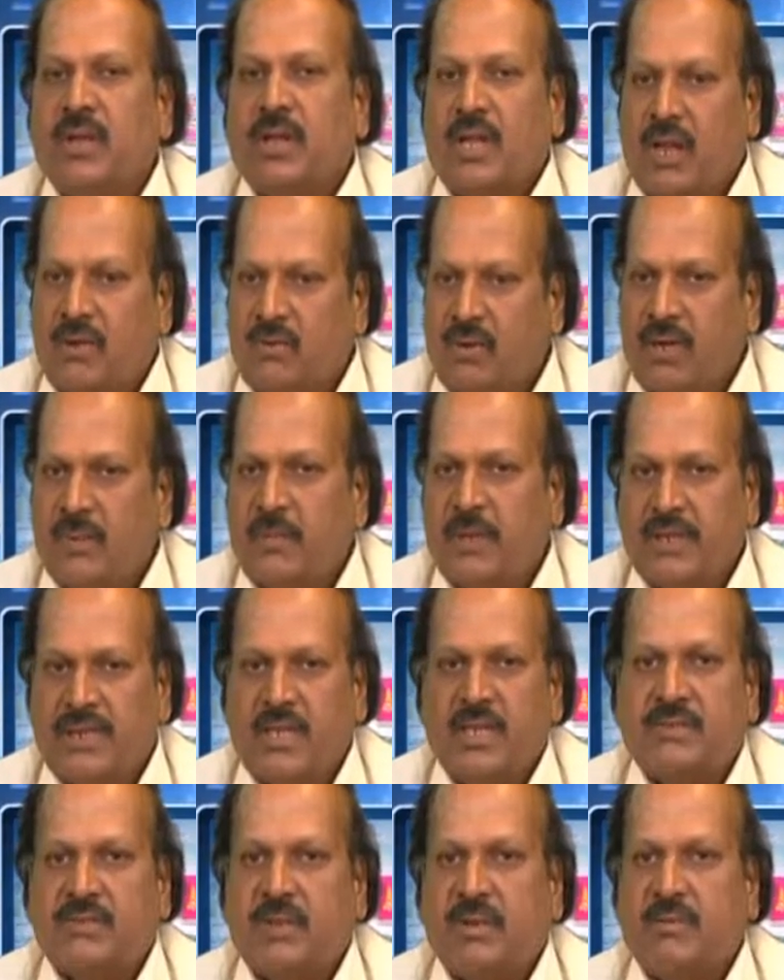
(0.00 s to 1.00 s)
కాకుంటే
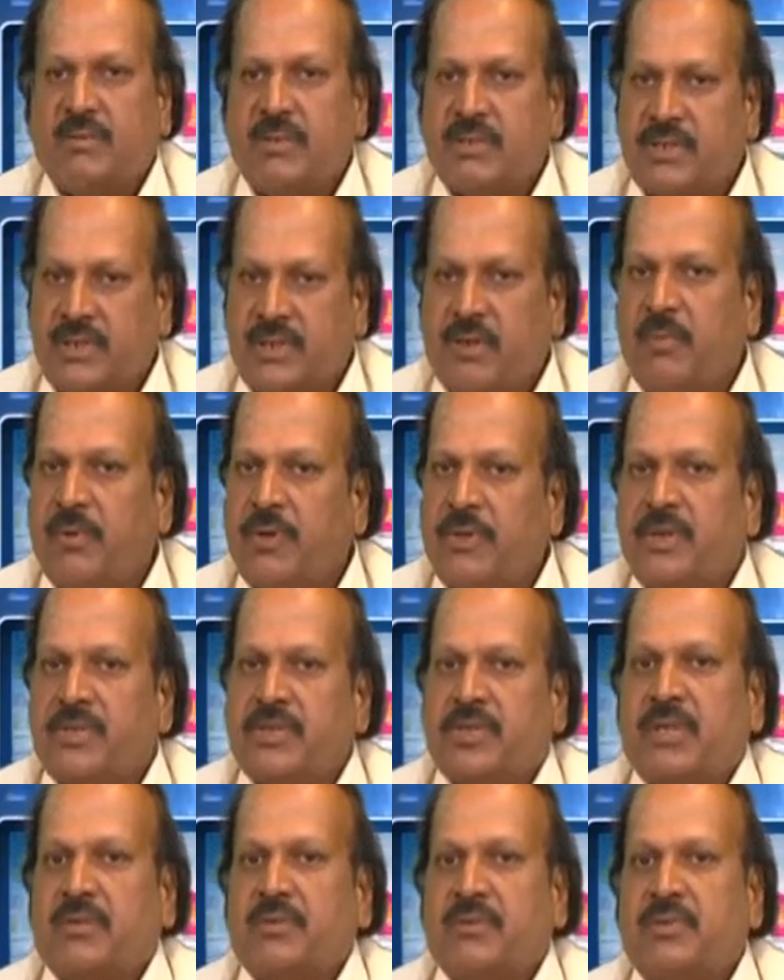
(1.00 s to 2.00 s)
ప్రజాస్వామ్య వ్యవస్థ
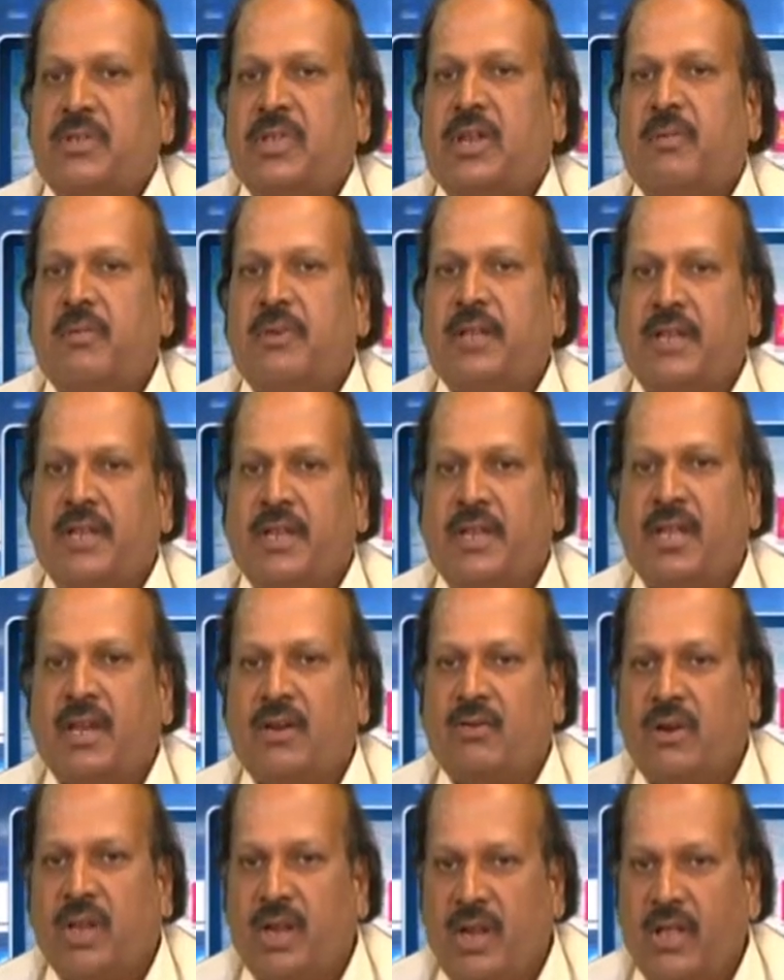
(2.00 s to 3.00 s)
డెమోక్రసీ ఉంది కాబట్టి
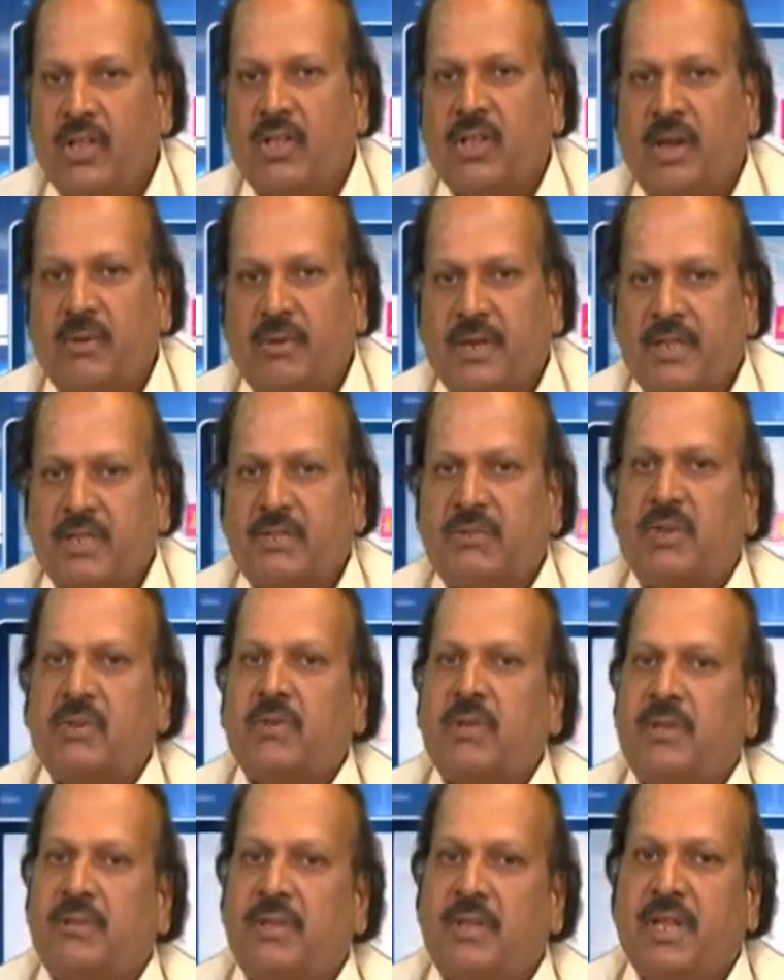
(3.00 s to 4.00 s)
రీకాల్ కూడా లేదు కాబట్టి
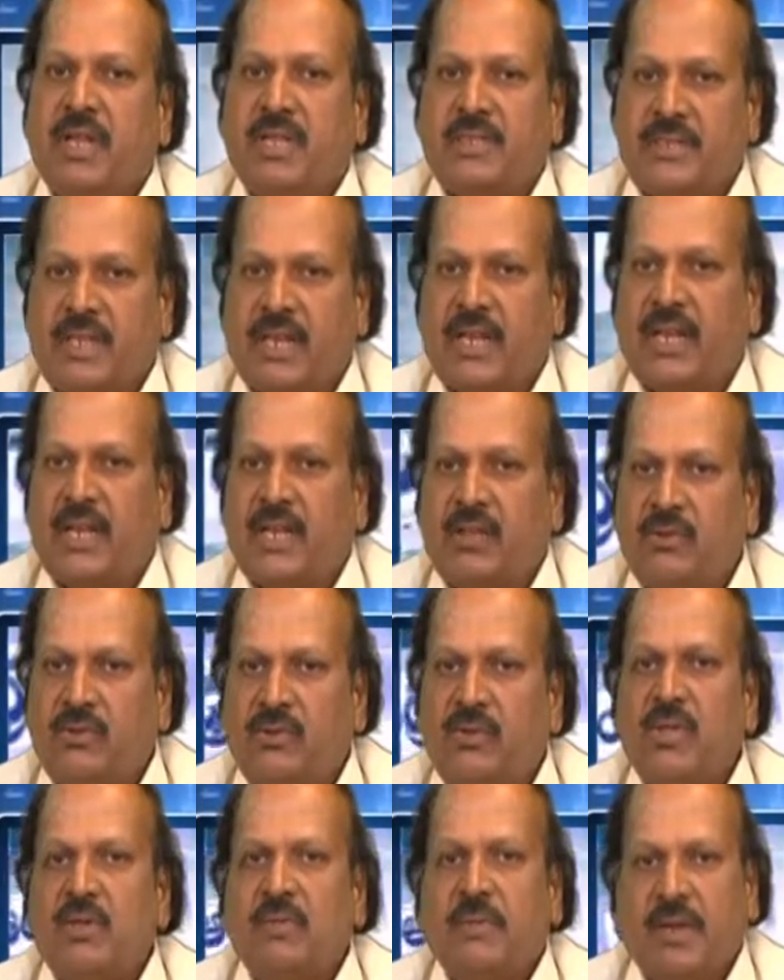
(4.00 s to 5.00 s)
ఇంతవరకు ఈ విధంగా జరగలేదు
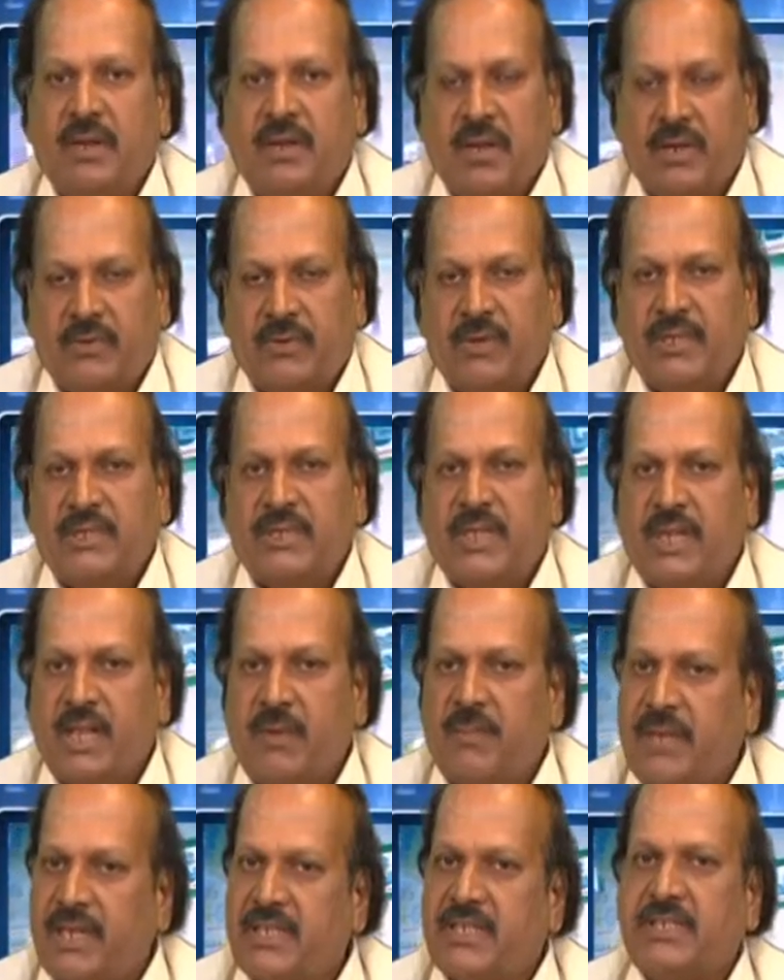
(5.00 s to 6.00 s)
మరి అటువంటి
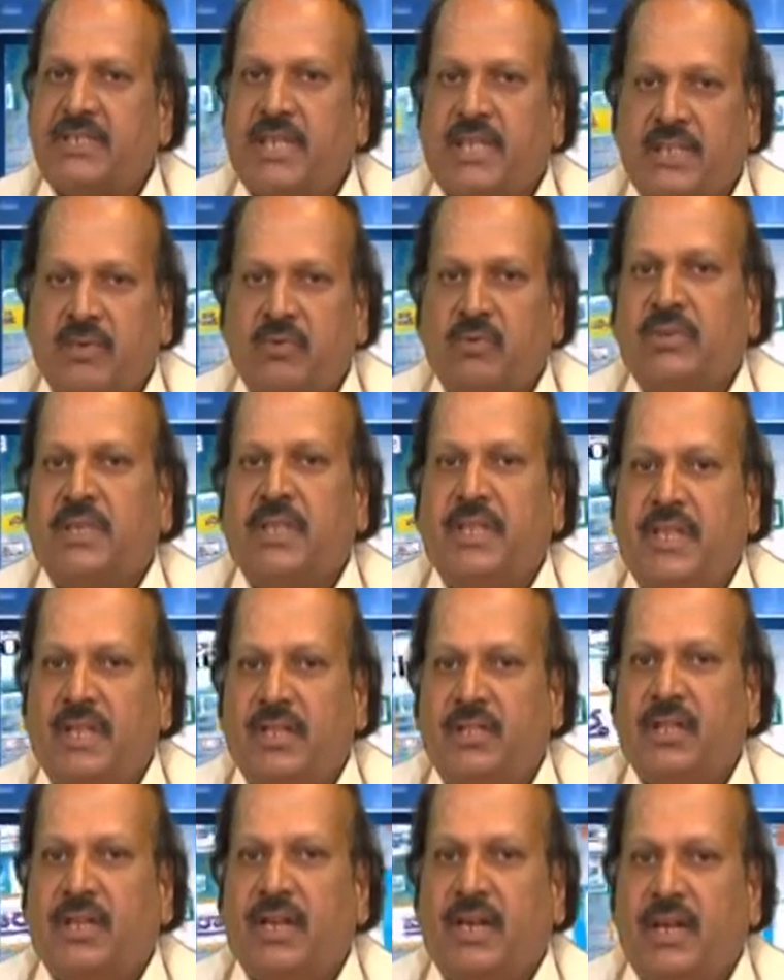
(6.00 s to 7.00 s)
జరిగే పరిస్థితి అయితే ఉంది
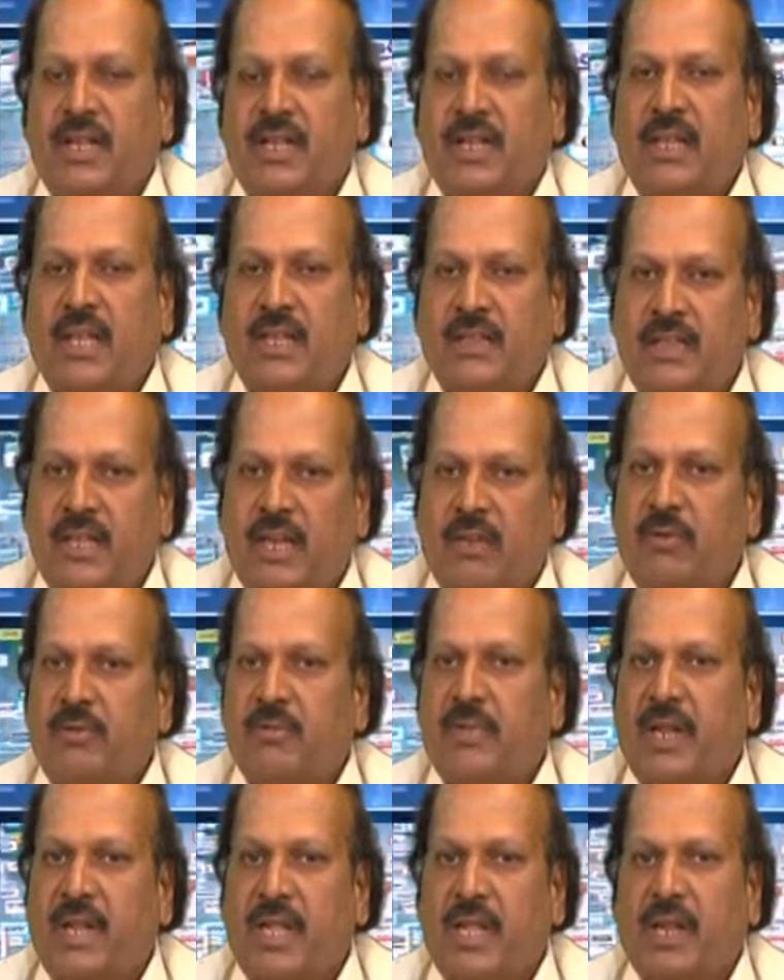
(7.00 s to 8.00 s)
ఎందుకంటే అందరి
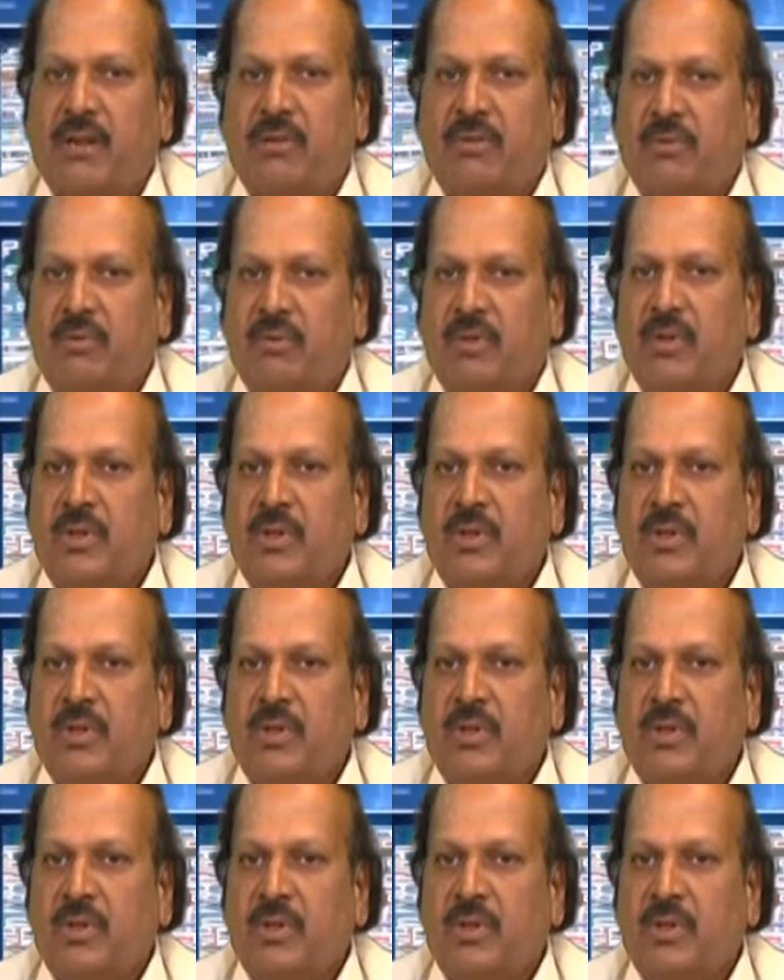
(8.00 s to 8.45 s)
అభిప్రాయాలు